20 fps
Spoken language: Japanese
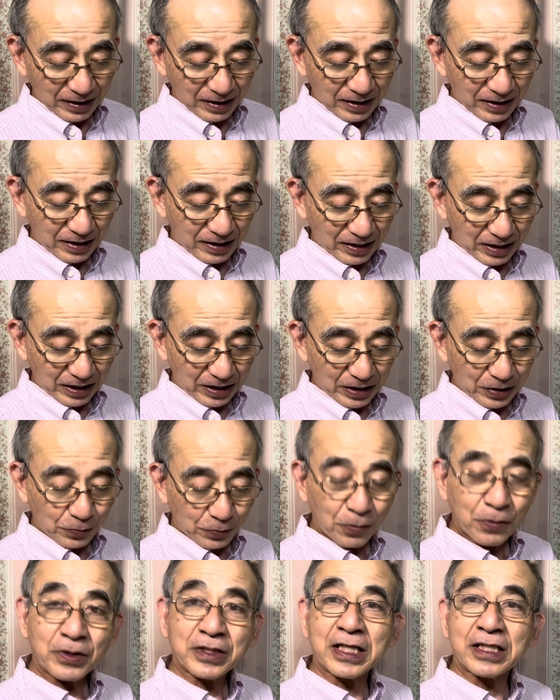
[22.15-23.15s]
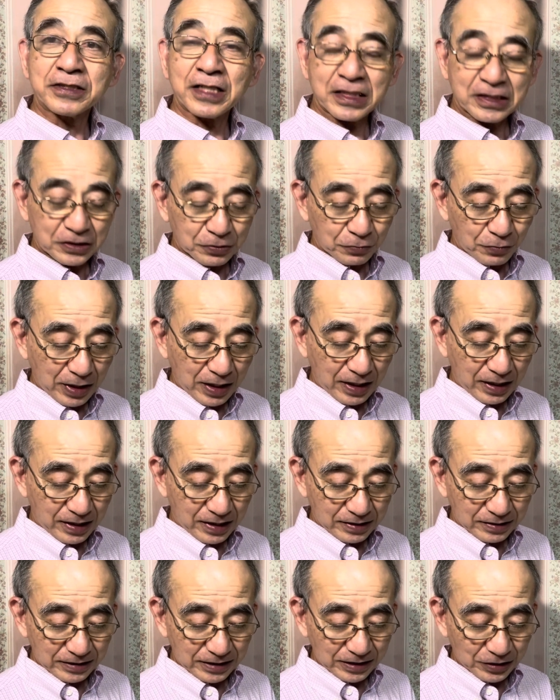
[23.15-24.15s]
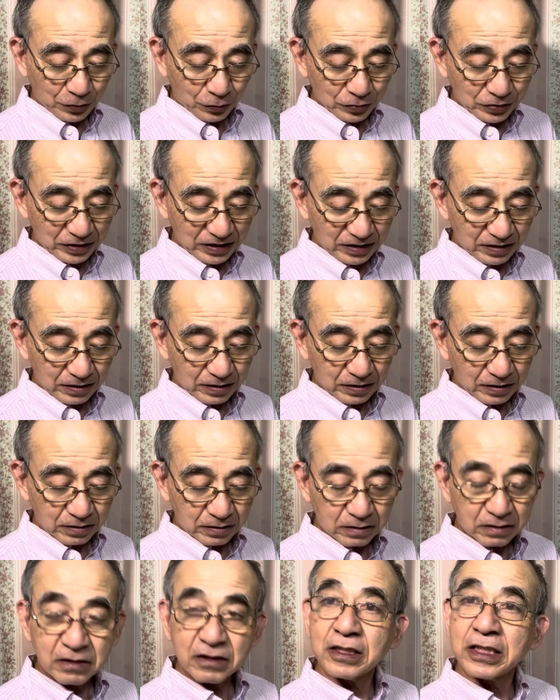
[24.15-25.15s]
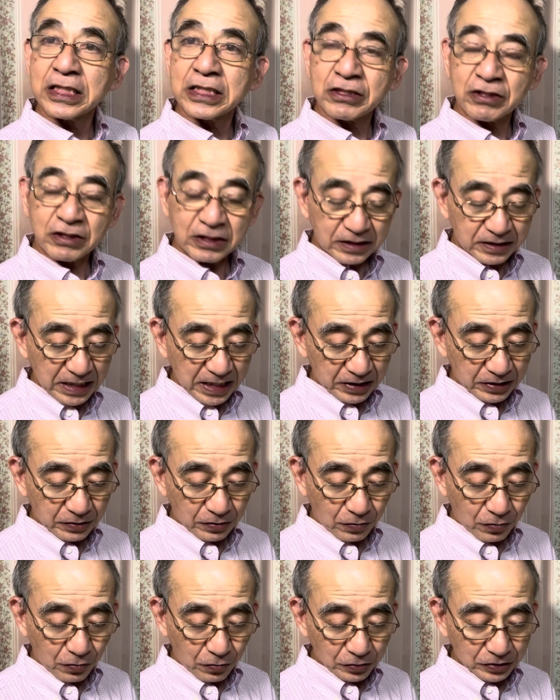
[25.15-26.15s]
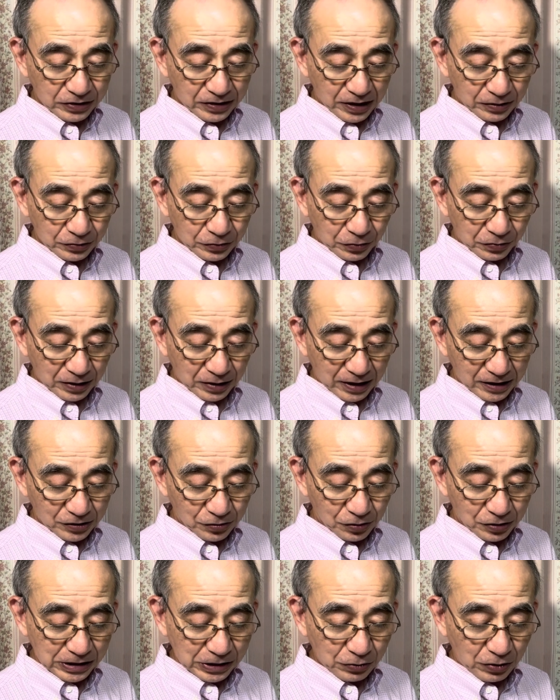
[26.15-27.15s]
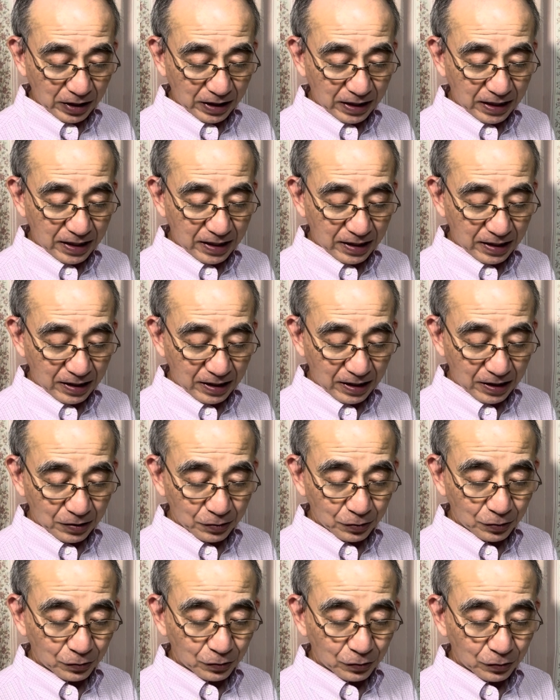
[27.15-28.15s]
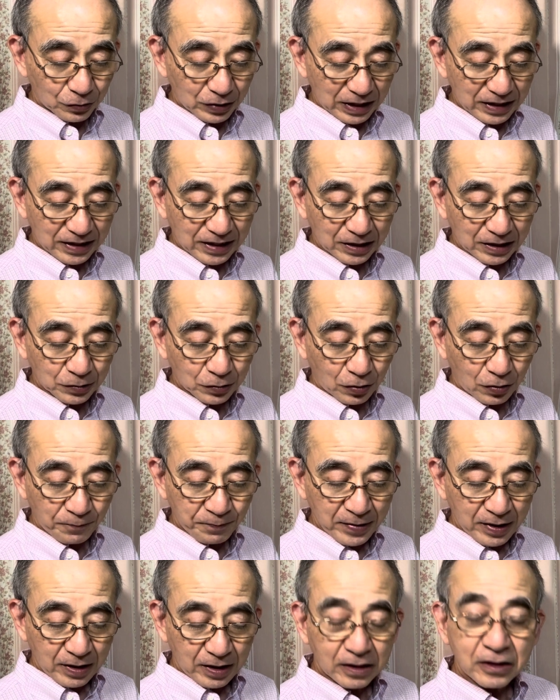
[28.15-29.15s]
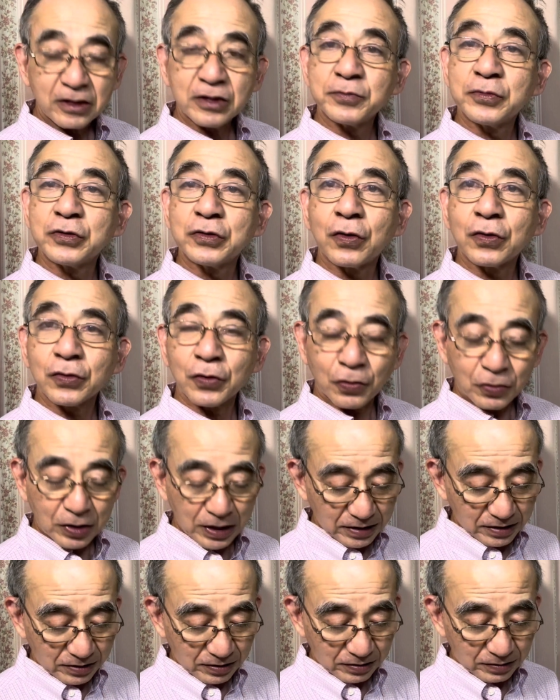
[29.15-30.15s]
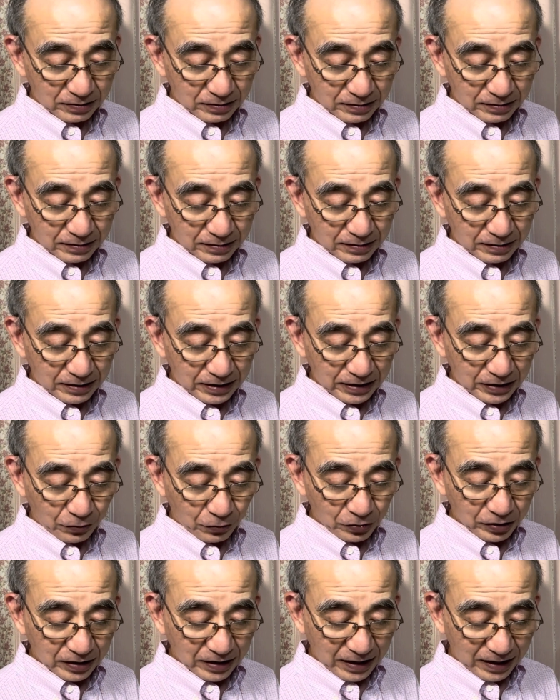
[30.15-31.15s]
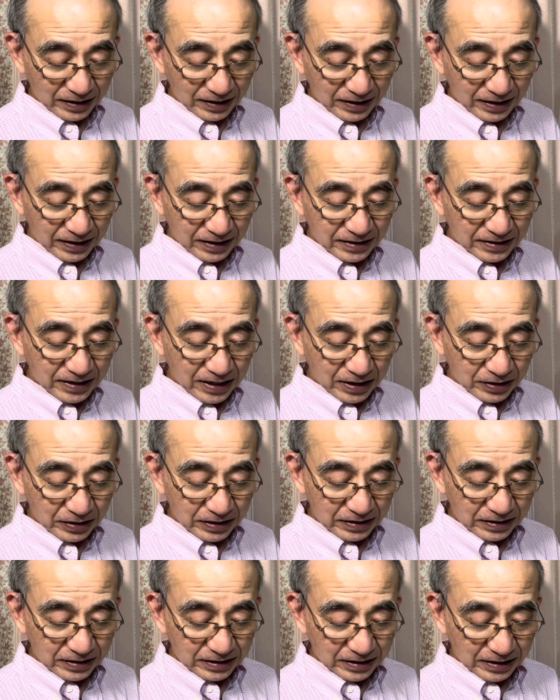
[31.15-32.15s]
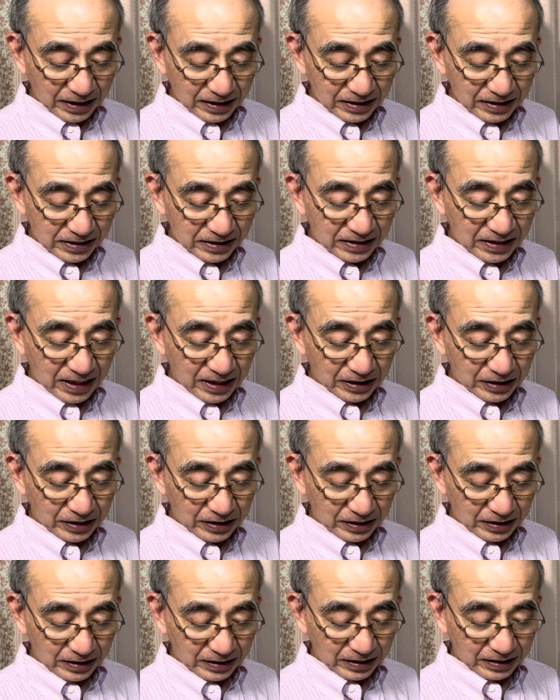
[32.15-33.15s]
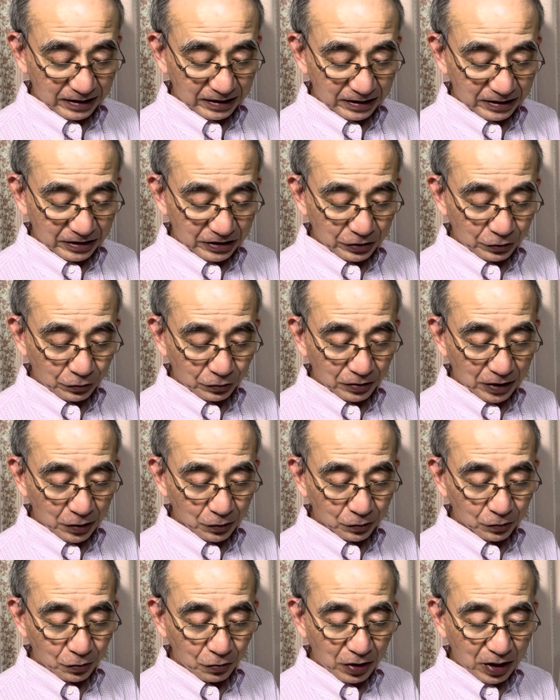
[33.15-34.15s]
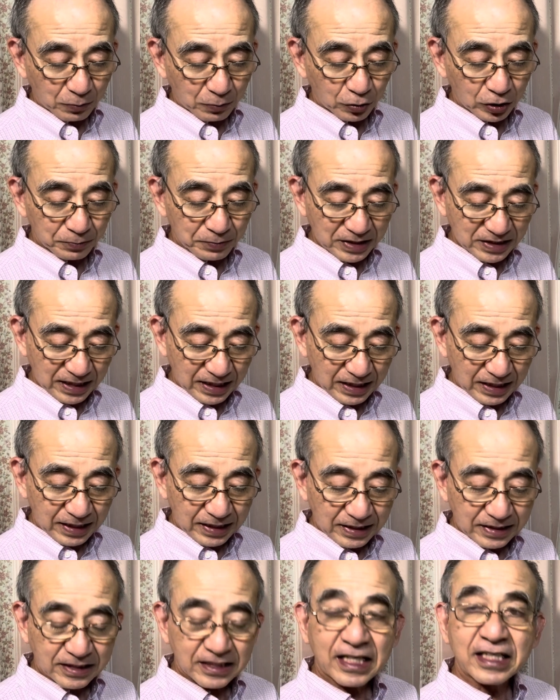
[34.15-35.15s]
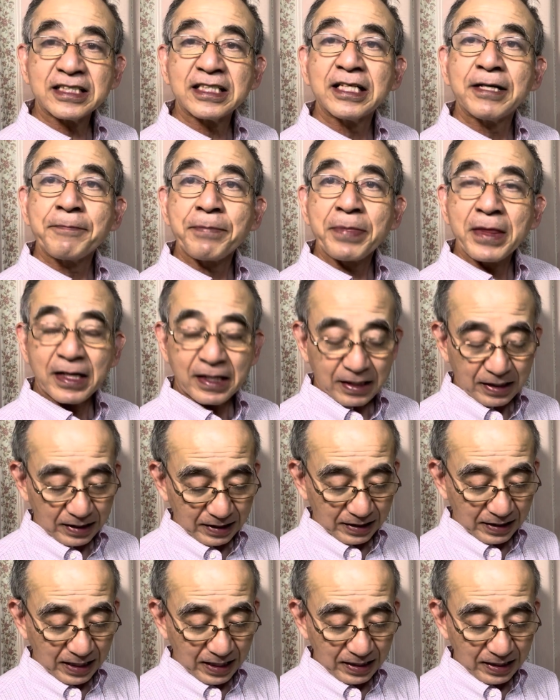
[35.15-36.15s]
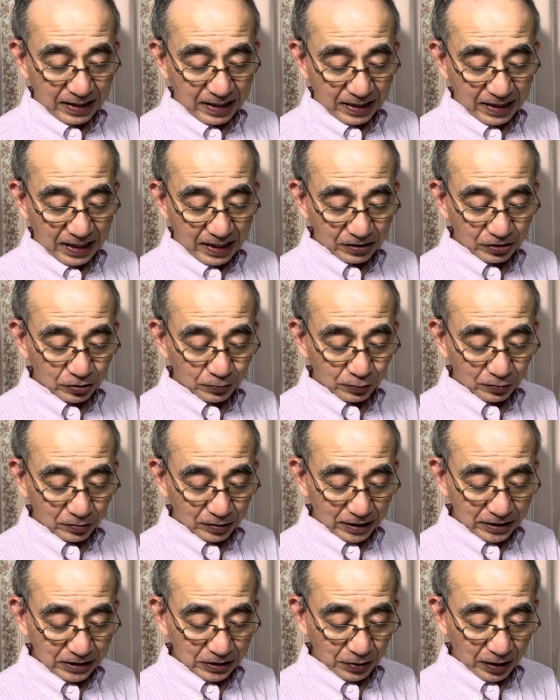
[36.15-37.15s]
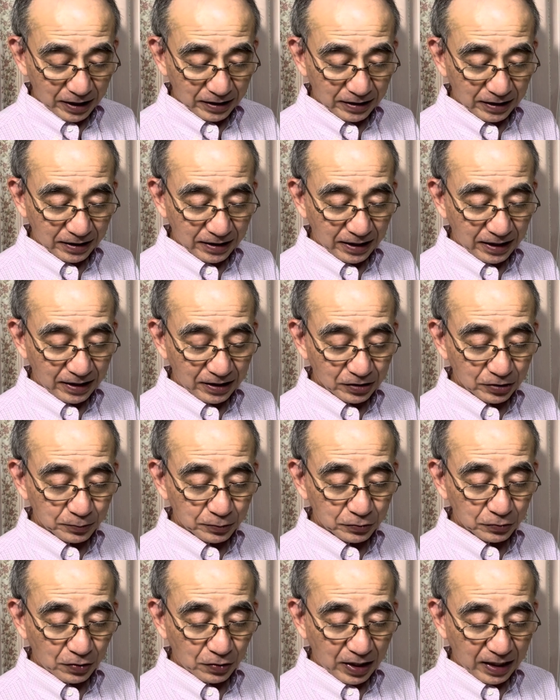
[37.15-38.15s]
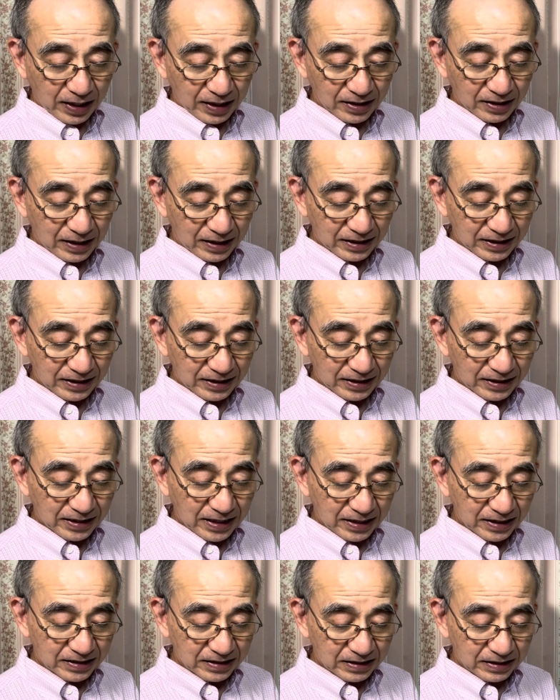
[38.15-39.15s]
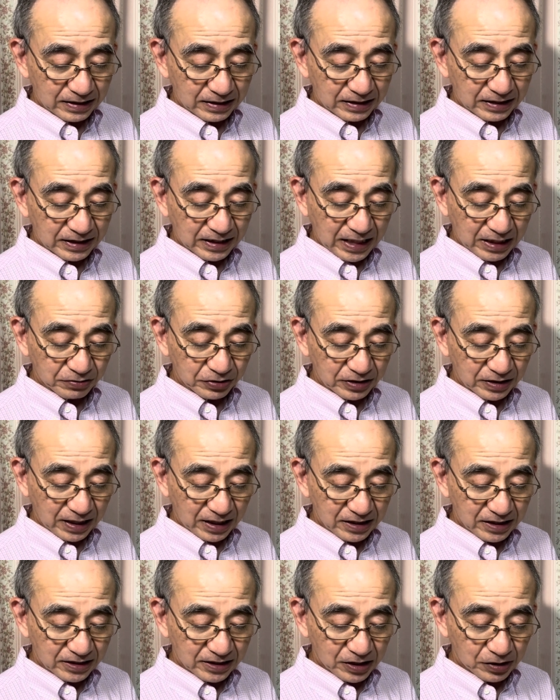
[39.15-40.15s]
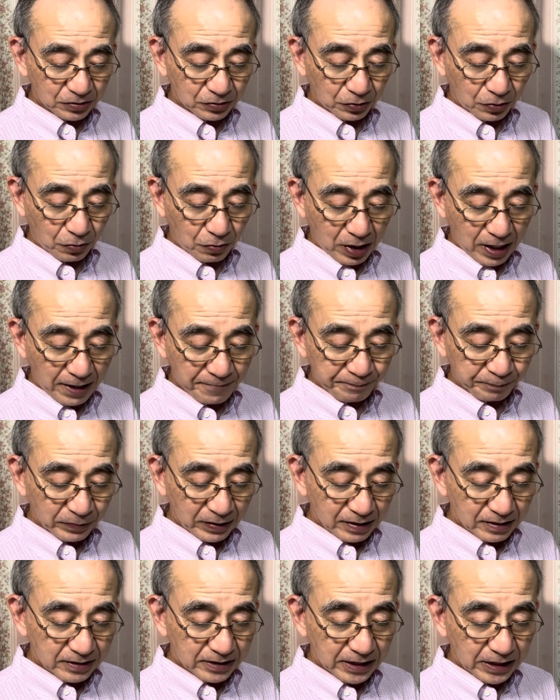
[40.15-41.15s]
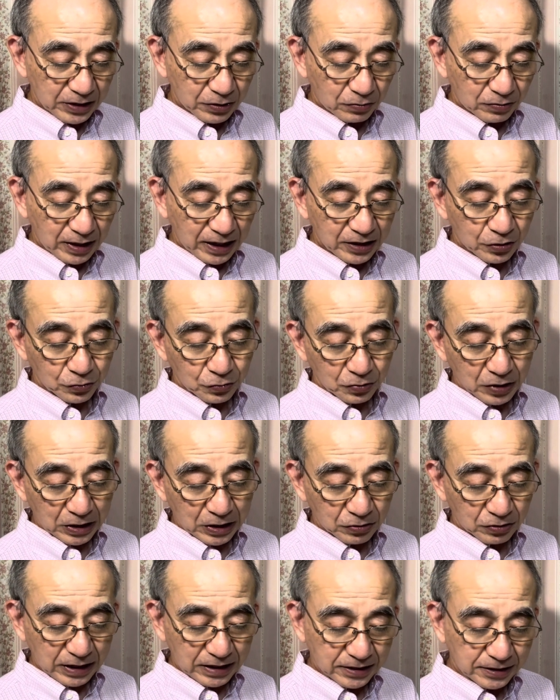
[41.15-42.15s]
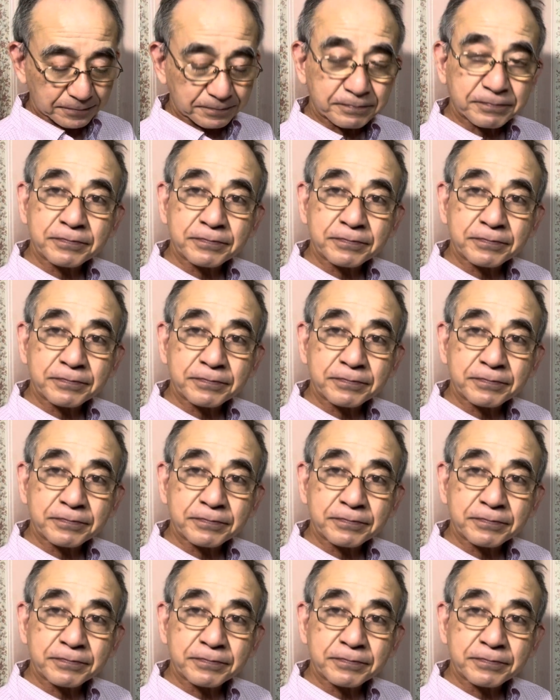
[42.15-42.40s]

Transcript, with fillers: えー、私たちは自己推薦をしているような人たちの中、の誰かと自分を同列に置いたり、比較したりしない、しようなとは思います。しかし、えー、彼らが自分たちの間で自分を測ったり比較、比較したりしているのは知恵のないことなんです。